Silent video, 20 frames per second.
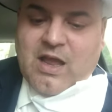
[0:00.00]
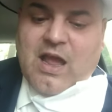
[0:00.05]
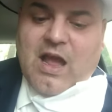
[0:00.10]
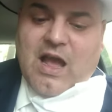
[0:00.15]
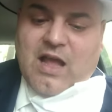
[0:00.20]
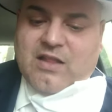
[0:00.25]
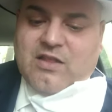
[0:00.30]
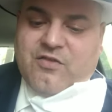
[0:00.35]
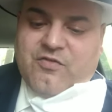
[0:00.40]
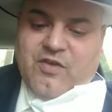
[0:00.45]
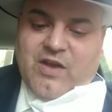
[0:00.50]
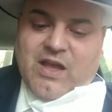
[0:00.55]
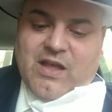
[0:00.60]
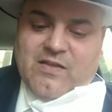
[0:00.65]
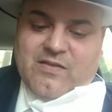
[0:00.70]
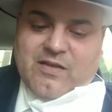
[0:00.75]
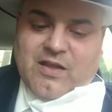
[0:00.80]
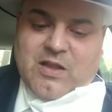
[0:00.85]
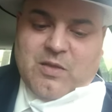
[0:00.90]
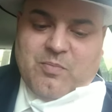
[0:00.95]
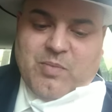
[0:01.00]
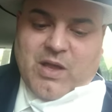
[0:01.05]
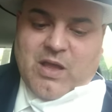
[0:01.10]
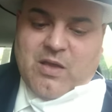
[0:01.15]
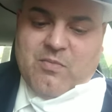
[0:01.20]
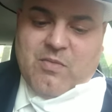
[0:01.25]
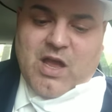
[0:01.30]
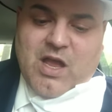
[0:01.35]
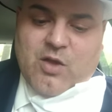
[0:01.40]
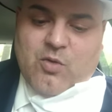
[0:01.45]
a differenza di
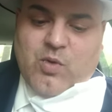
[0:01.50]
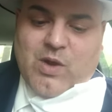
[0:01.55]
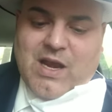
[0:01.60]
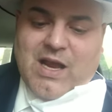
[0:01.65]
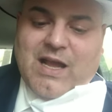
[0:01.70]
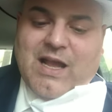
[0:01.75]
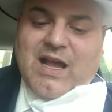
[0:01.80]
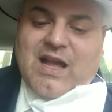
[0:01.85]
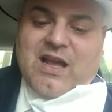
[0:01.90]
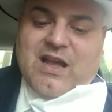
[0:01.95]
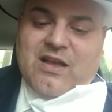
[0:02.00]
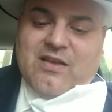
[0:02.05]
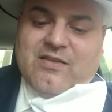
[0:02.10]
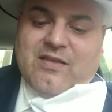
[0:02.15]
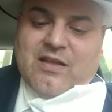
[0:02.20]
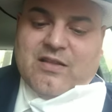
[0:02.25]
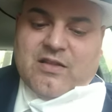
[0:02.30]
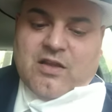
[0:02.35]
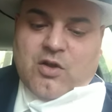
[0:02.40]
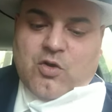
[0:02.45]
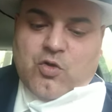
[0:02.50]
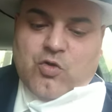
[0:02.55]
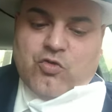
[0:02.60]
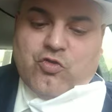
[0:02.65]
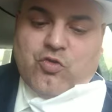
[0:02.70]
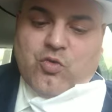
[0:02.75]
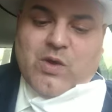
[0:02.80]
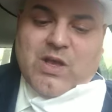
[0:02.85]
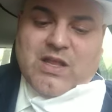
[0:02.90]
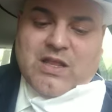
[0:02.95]
prima in cui la gara era stata
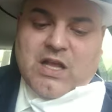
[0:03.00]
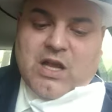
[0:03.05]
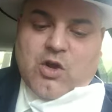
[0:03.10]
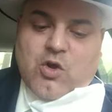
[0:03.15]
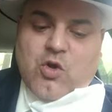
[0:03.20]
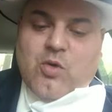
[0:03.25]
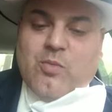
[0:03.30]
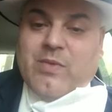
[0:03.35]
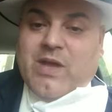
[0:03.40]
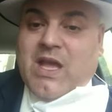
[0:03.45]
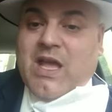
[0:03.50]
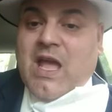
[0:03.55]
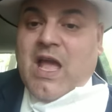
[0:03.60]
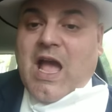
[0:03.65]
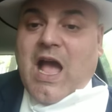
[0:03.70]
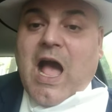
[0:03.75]
costruita come